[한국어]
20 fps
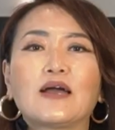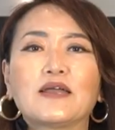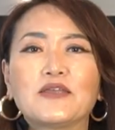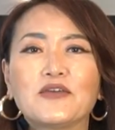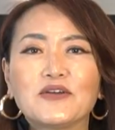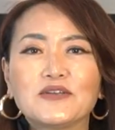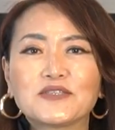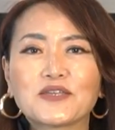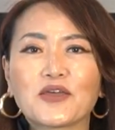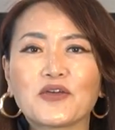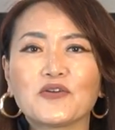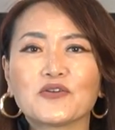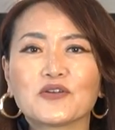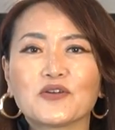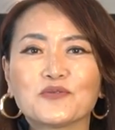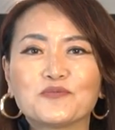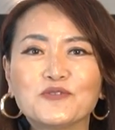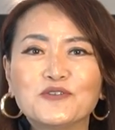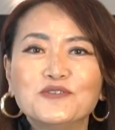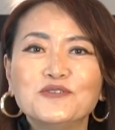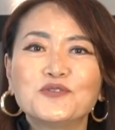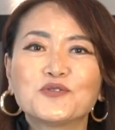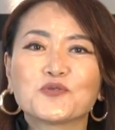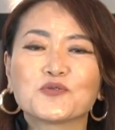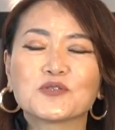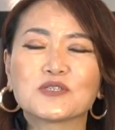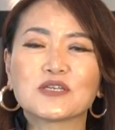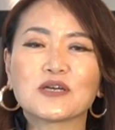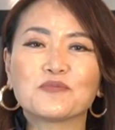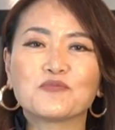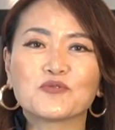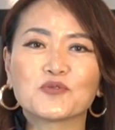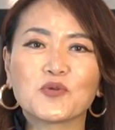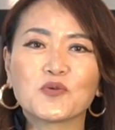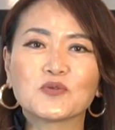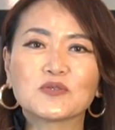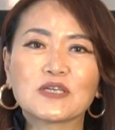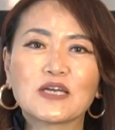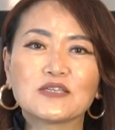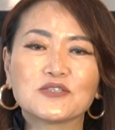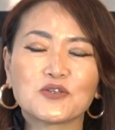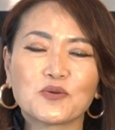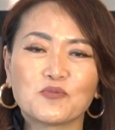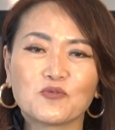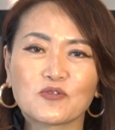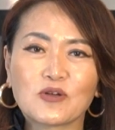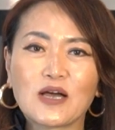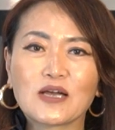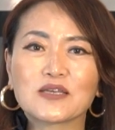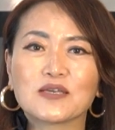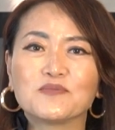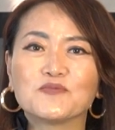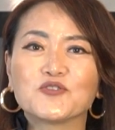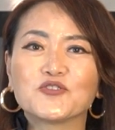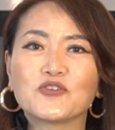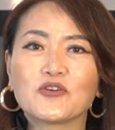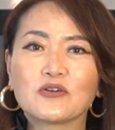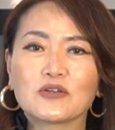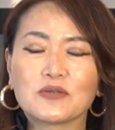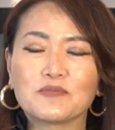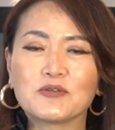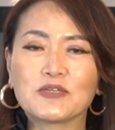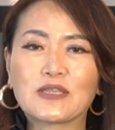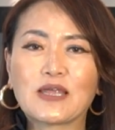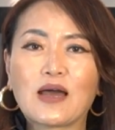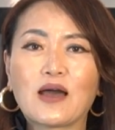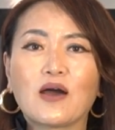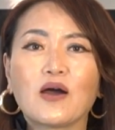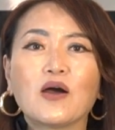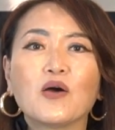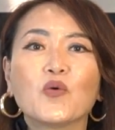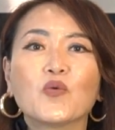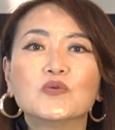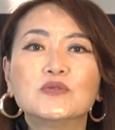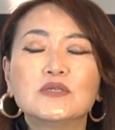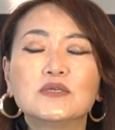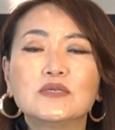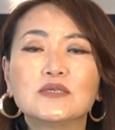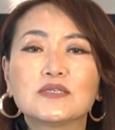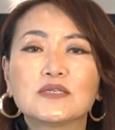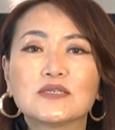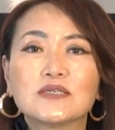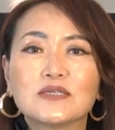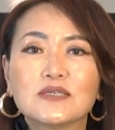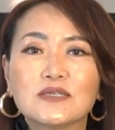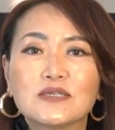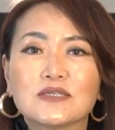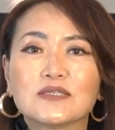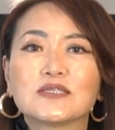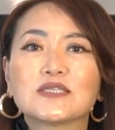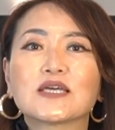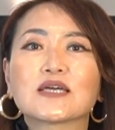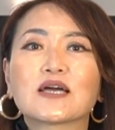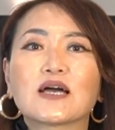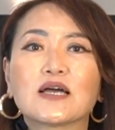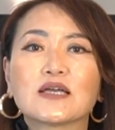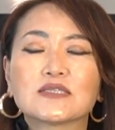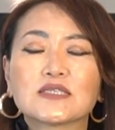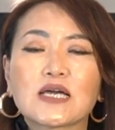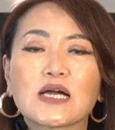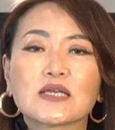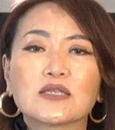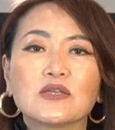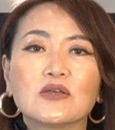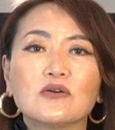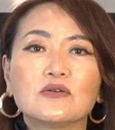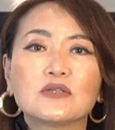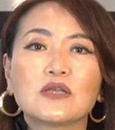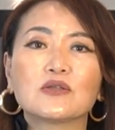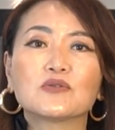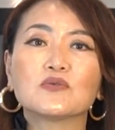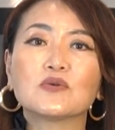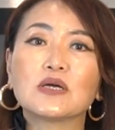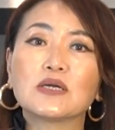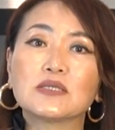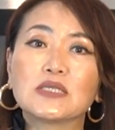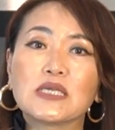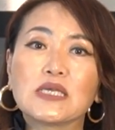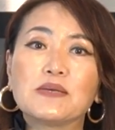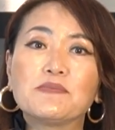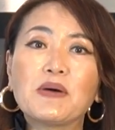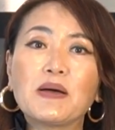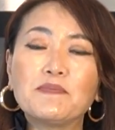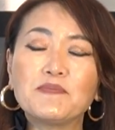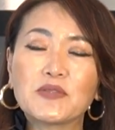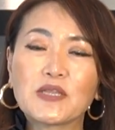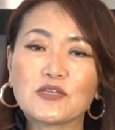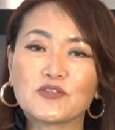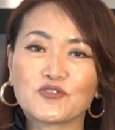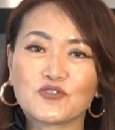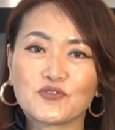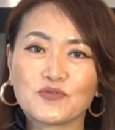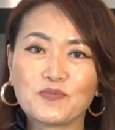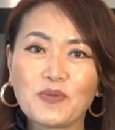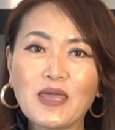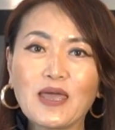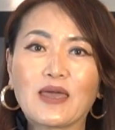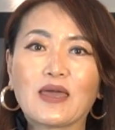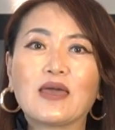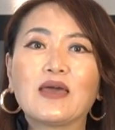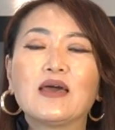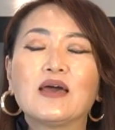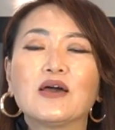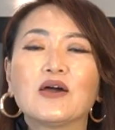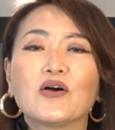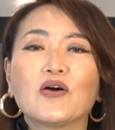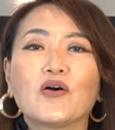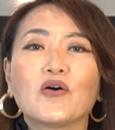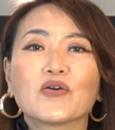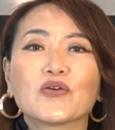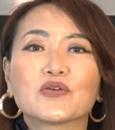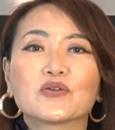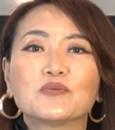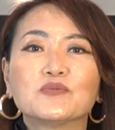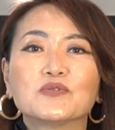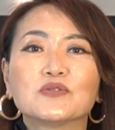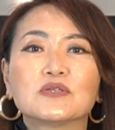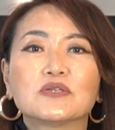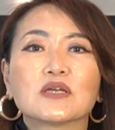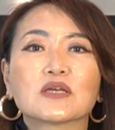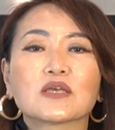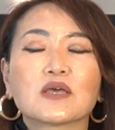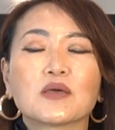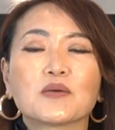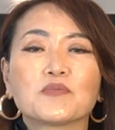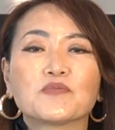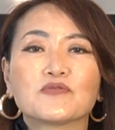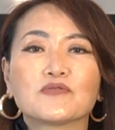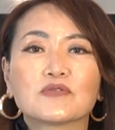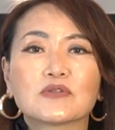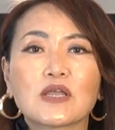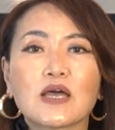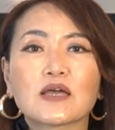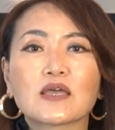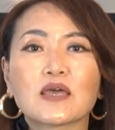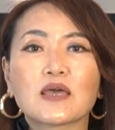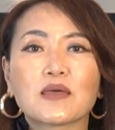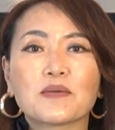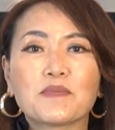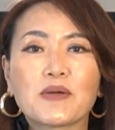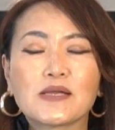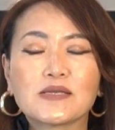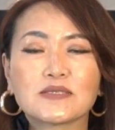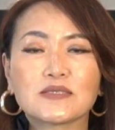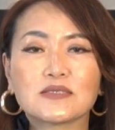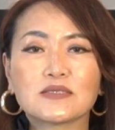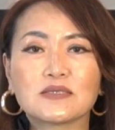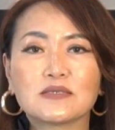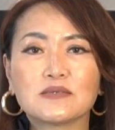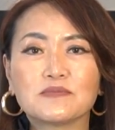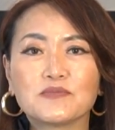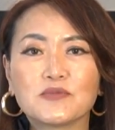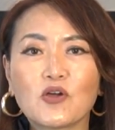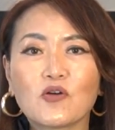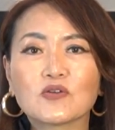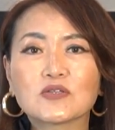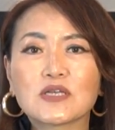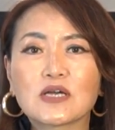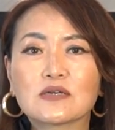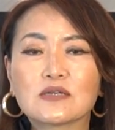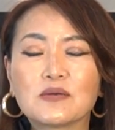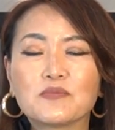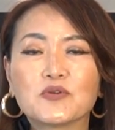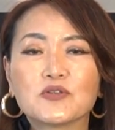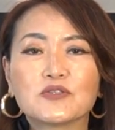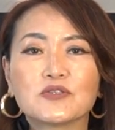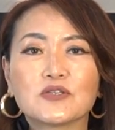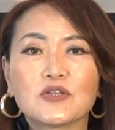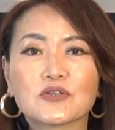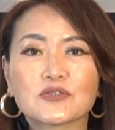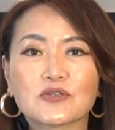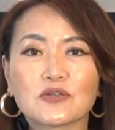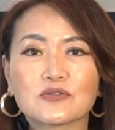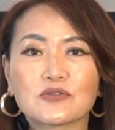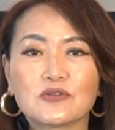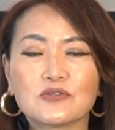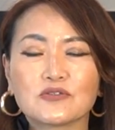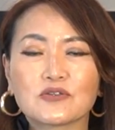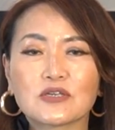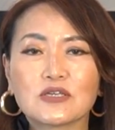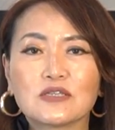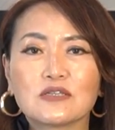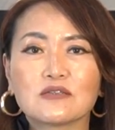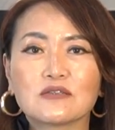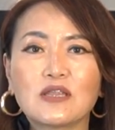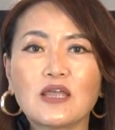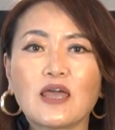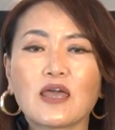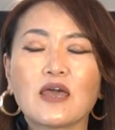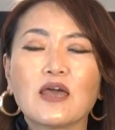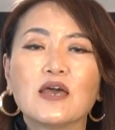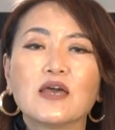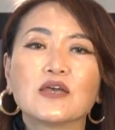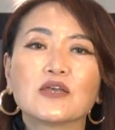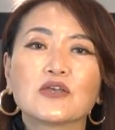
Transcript: 안녕하세요 여러분 조지아 부동산 전문가 김수영입니다 오늘은 제가 작년에도 한 이맘때쯤에 어, 여러분들에게 부탁의 말씀 영상을 한번 드렸었던 적이 있는데